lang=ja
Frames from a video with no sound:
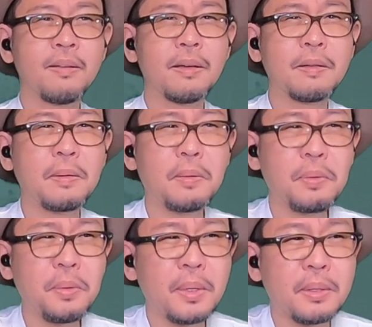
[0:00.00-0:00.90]
や、ってこ
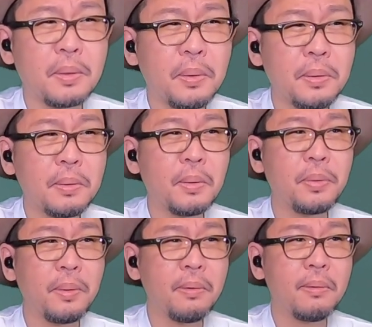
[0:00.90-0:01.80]
とはどういうこ
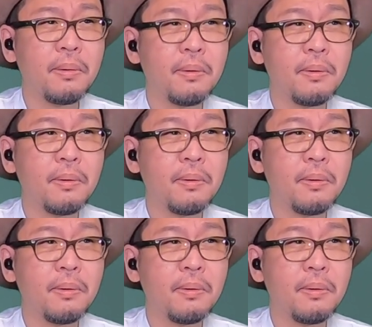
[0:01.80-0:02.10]
と